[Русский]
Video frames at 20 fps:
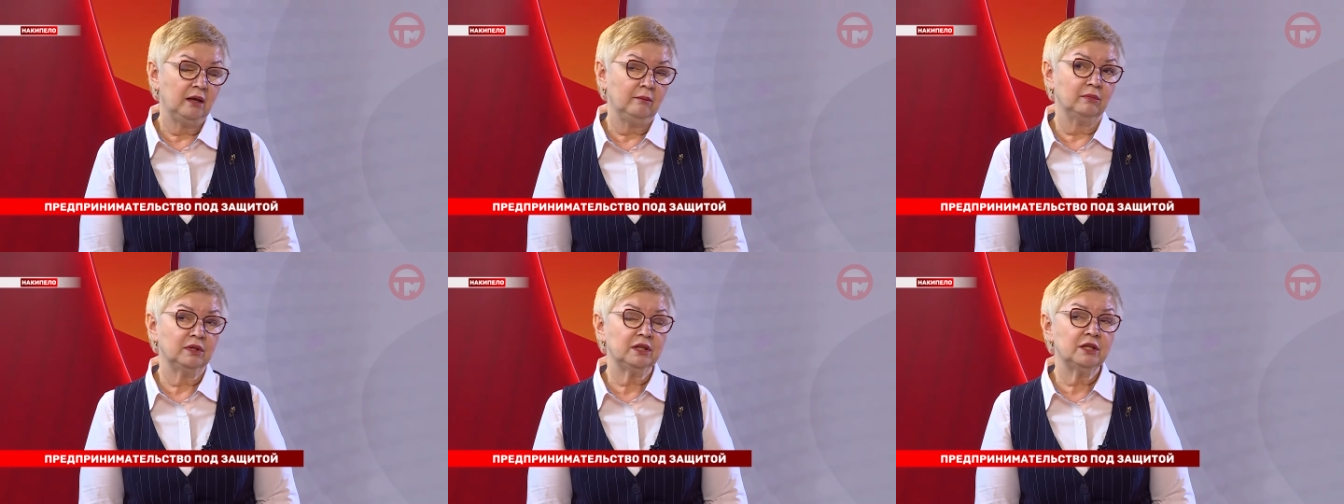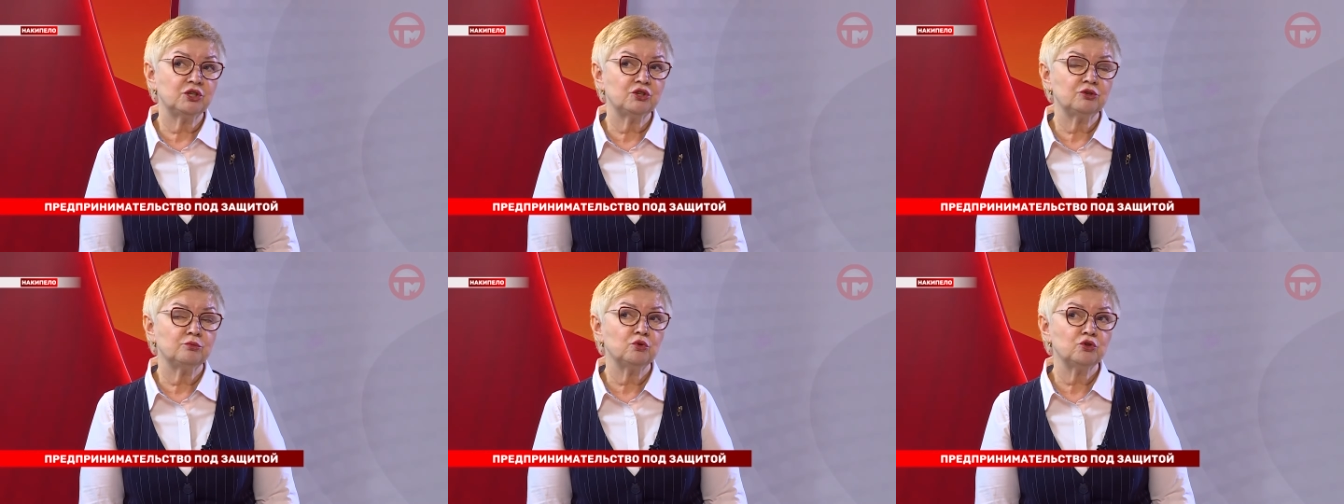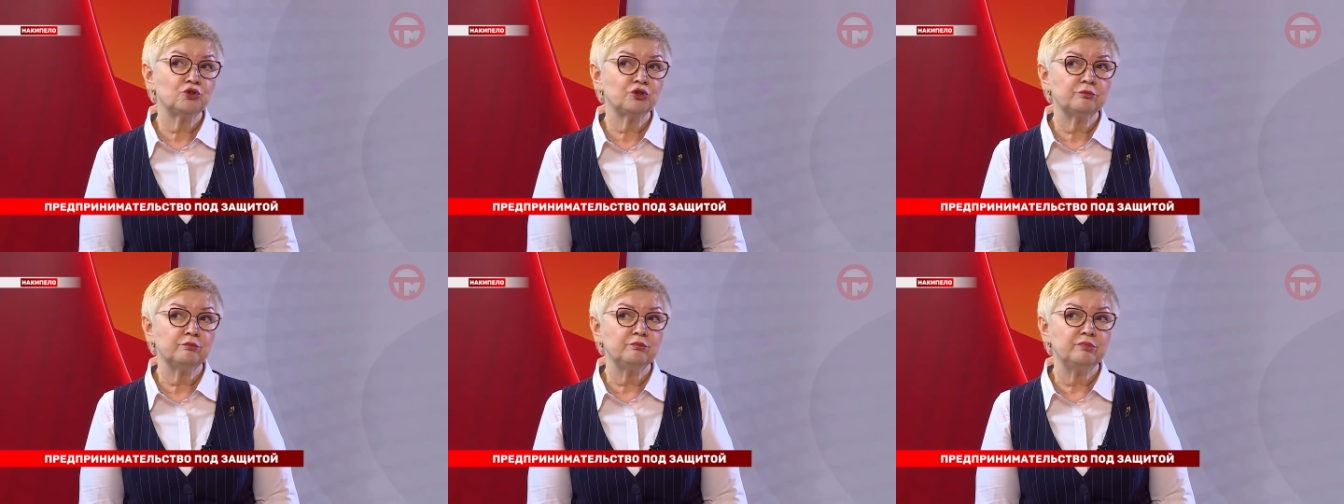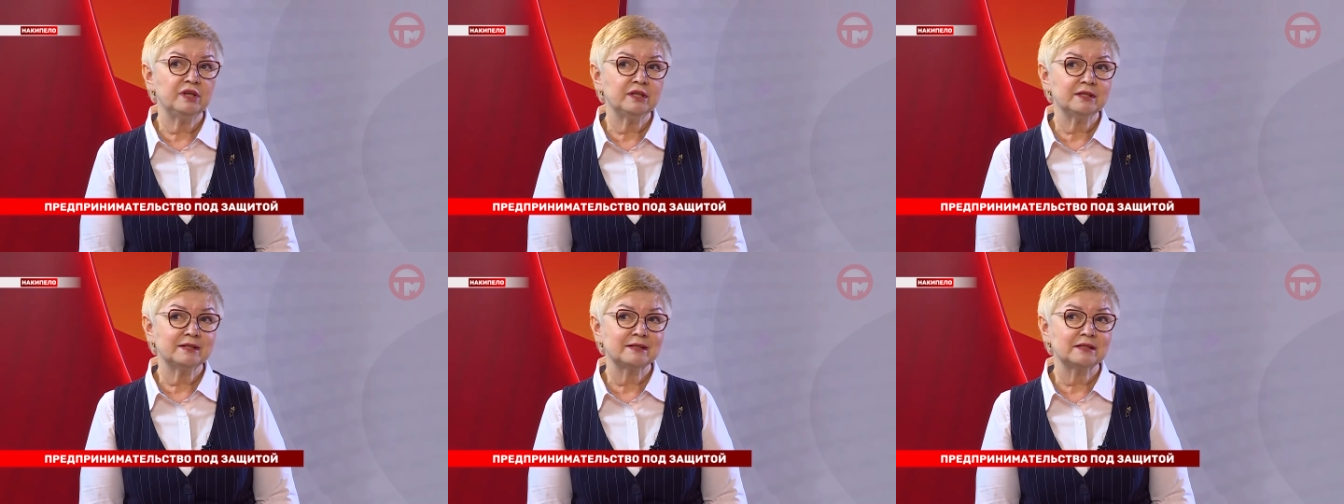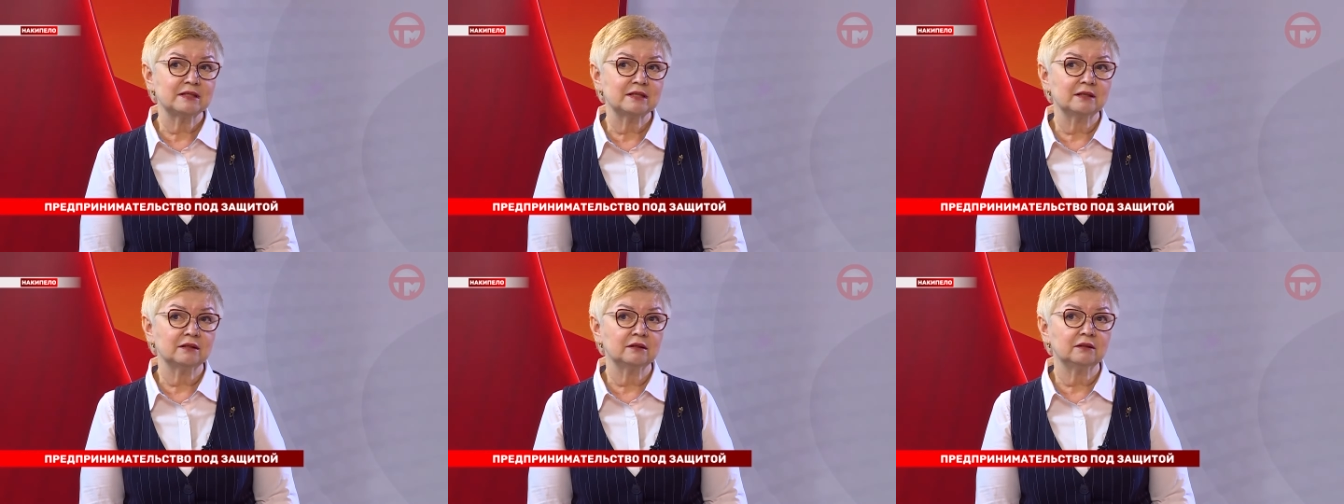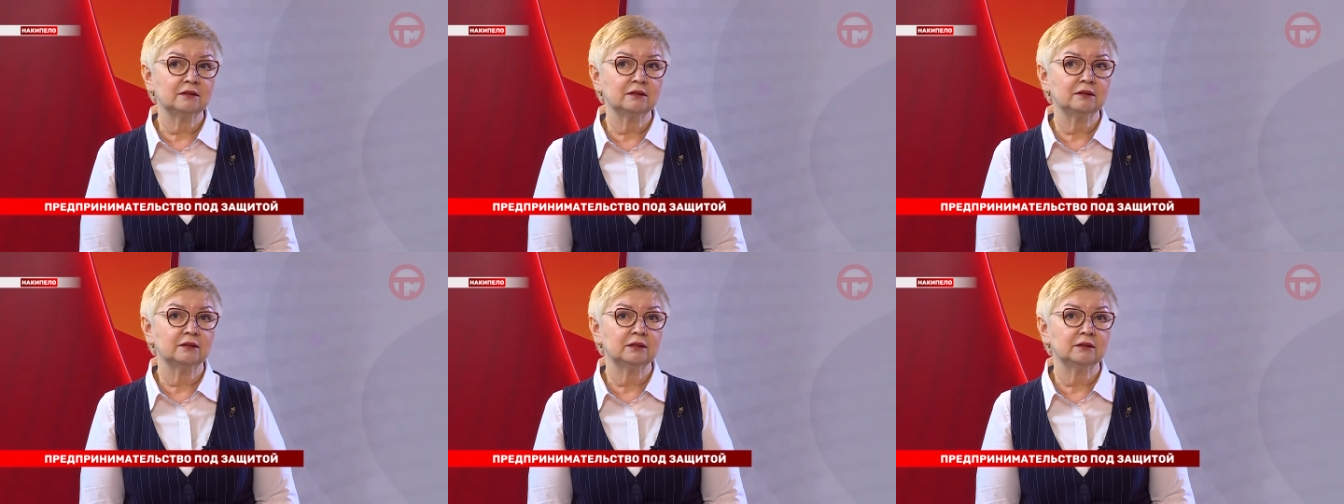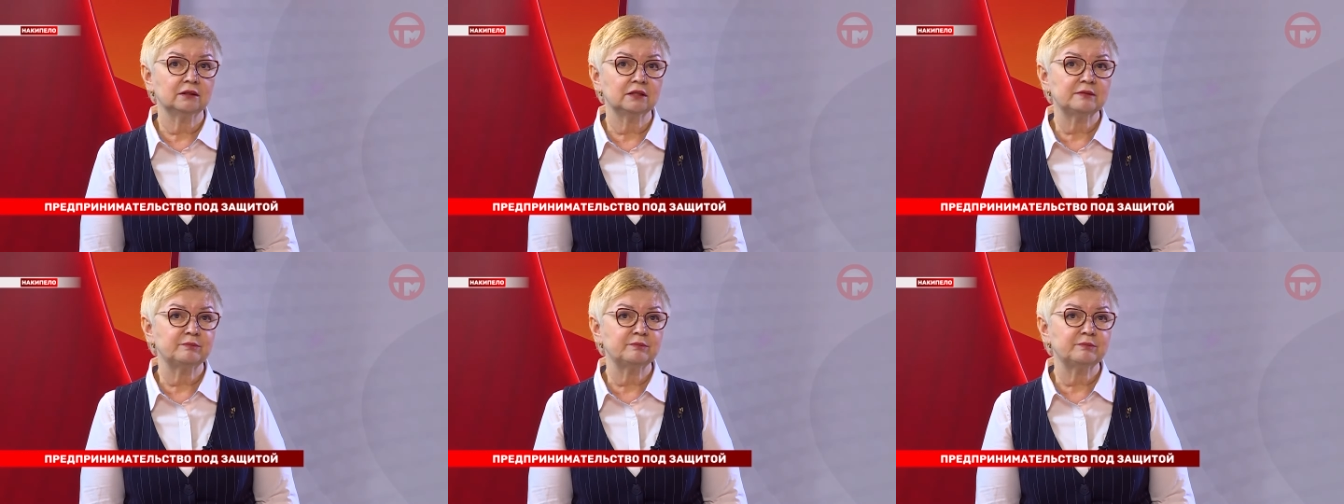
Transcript: Мы даже можем без э,